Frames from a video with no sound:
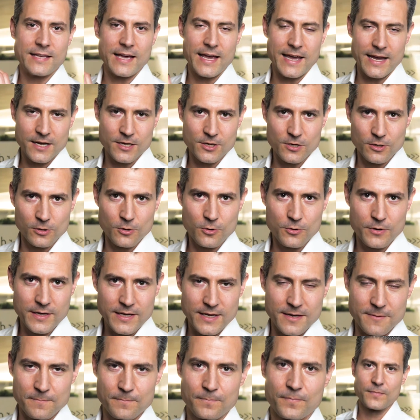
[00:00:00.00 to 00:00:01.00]

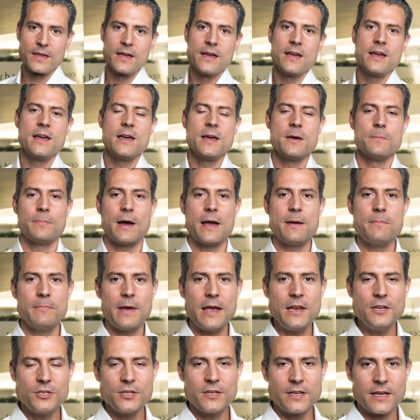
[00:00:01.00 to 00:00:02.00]
Technologie. Beim
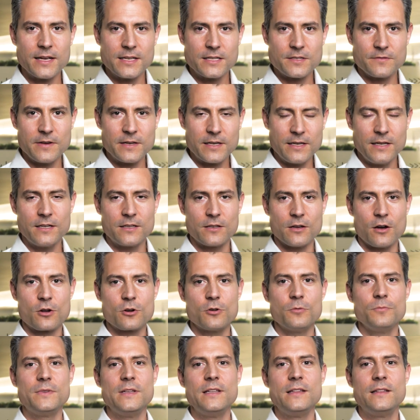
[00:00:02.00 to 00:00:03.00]
Menschen geht es wirklich
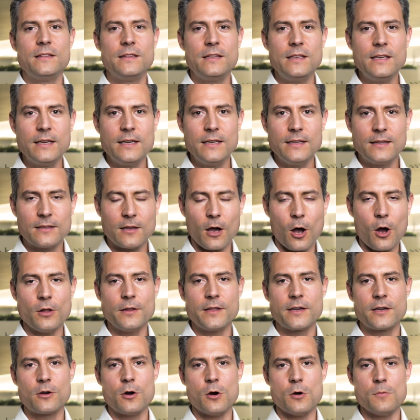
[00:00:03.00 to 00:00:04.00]
darum, die
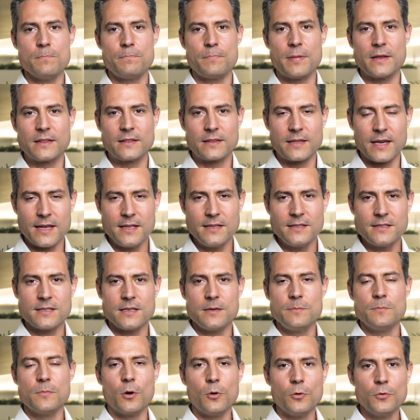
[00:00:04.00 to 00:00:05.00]
digitale Kompetenz
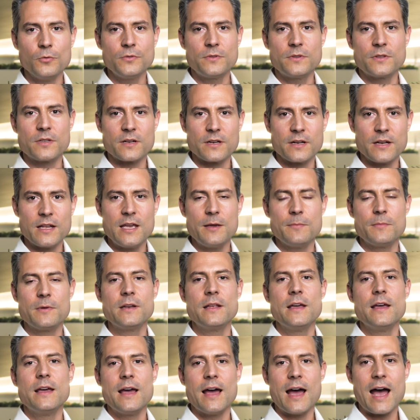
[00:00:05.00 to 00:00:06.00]
im Unternehmen
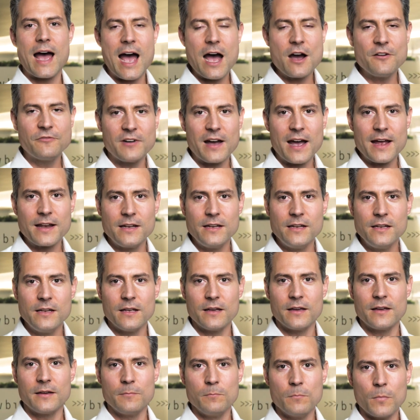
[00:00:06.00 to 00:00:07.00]
auf ein
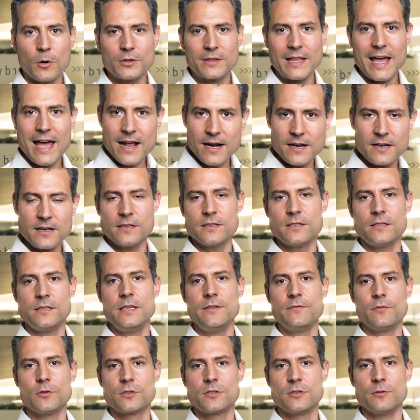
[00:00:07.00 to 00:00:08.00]
modernes
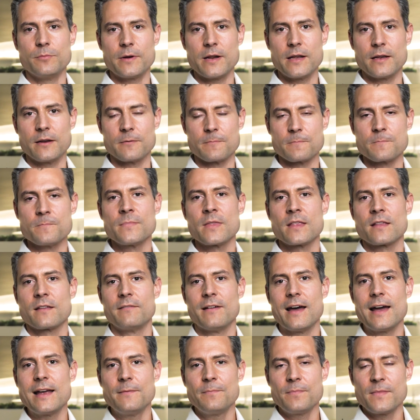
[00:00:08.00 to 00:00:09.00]
Niveau zu bringen,
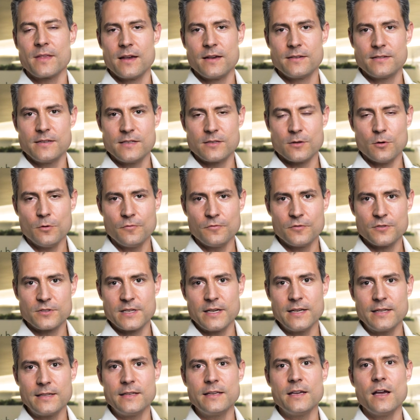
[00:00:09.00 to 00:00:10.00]
weil es ist
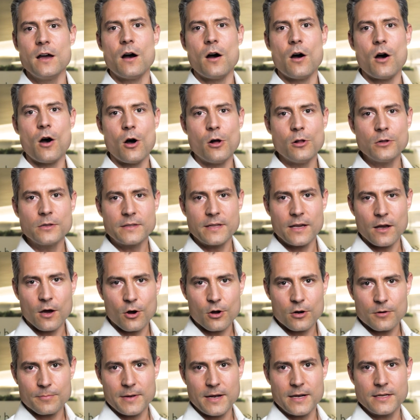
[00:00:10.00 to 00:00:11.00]
offensichtlich, alte
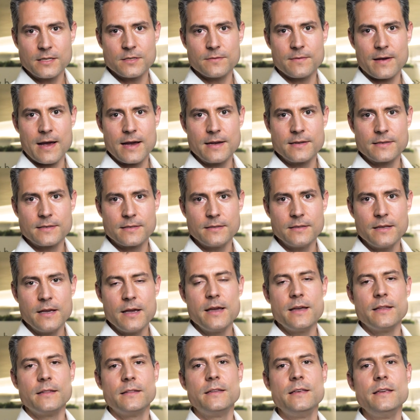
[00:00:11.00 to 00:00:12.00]
Arbeitsweisen
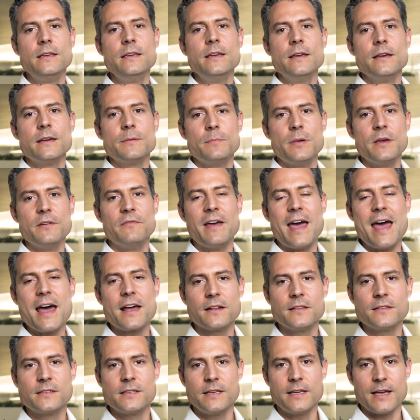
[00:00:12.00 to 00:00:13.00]
die
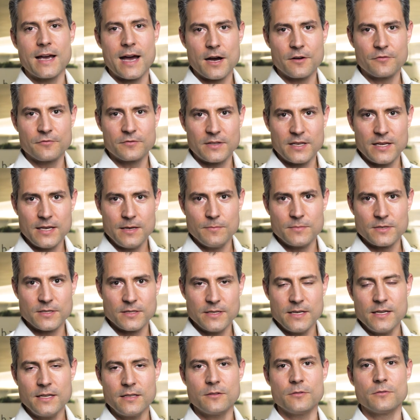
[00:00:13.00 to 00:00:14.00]
bewähren sich auf Teams
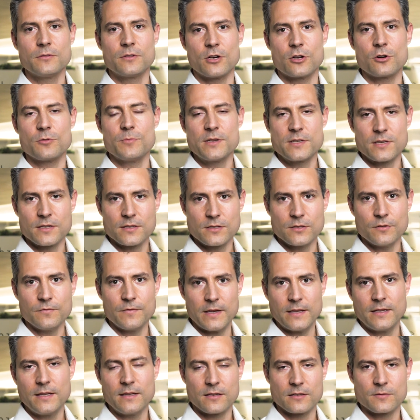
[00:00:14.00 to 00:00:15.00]
nicht und darum ist das so
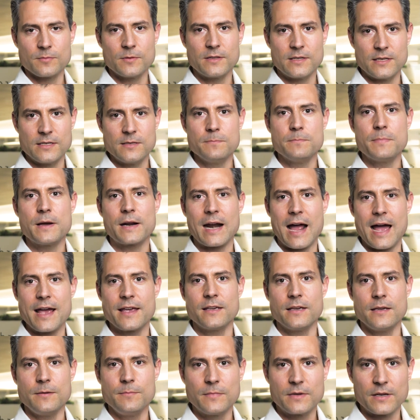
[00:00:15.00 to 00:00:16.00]
wichtig, dass man diesen
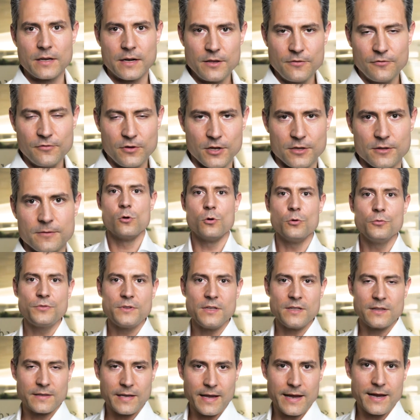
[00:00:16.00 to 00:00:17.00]
Bereich im Griff hat. Und
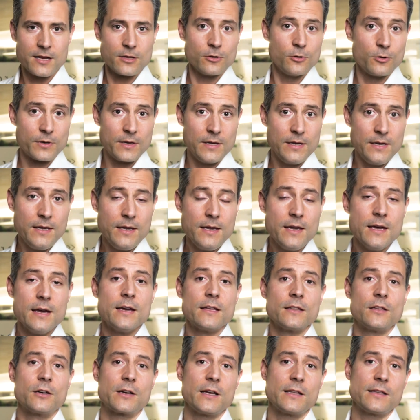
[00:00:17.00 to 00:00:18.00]
die Technologie,
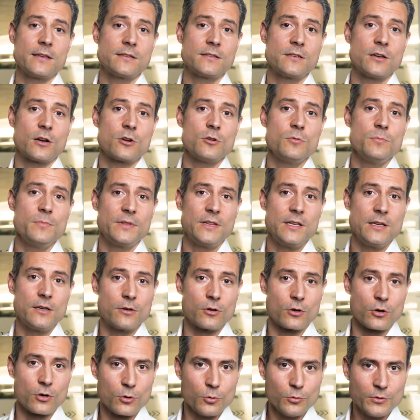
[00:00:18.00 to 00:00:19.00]
da geht es darum, die
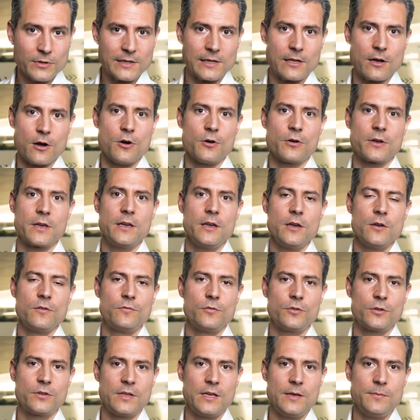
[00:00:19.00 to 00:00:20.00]
Grundlage
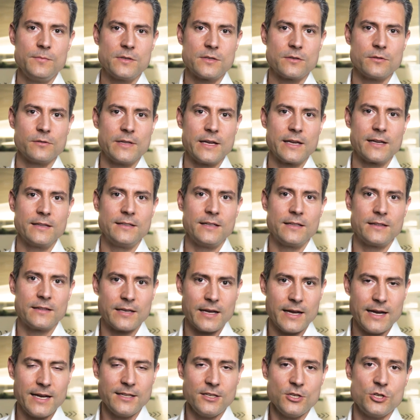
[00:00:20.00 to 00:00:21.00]
für Teams zu legen, die
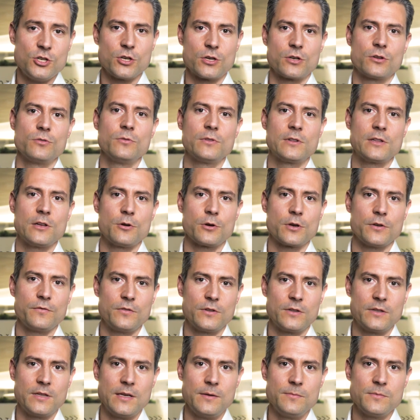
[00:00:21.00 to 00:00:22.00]
technische Grundlage für
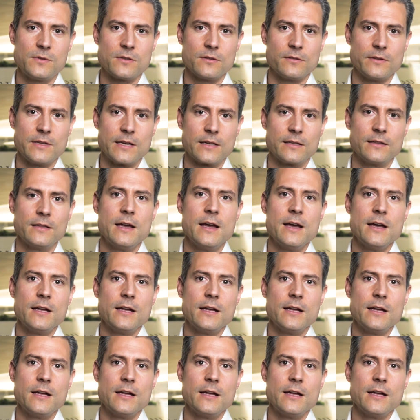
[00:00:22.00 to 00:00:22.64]
Teams zu legen,